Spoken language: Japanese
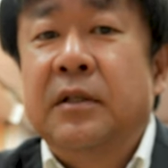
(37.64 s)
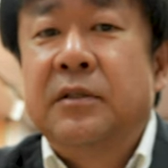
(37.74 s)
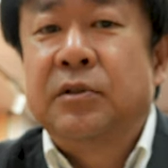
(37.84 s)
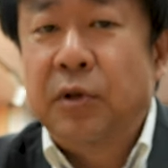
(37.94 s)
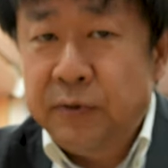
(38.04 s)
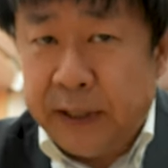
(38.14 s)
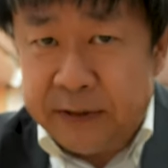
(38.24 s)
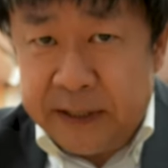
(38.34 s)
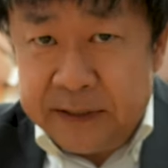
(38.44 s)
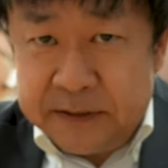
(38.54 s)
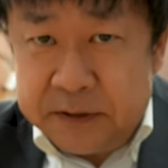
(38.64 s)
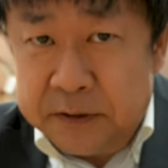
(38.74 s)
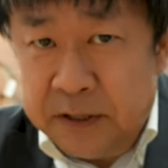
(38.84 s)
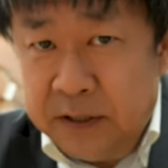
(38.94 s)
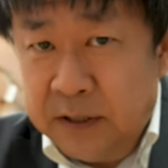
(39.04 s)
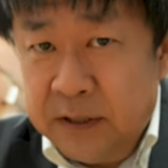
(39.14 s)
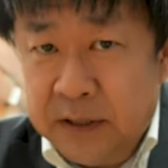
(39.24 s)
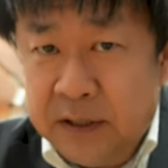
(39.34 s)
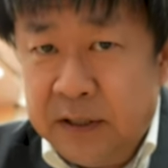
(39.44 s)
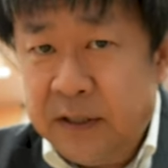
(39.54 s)
すごい売れ行きです
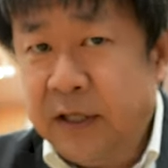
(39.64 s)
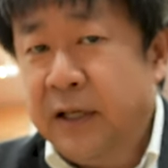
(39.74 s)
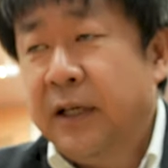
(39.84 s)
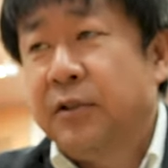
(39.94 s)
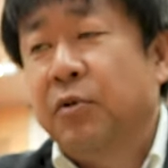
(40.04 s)
えー、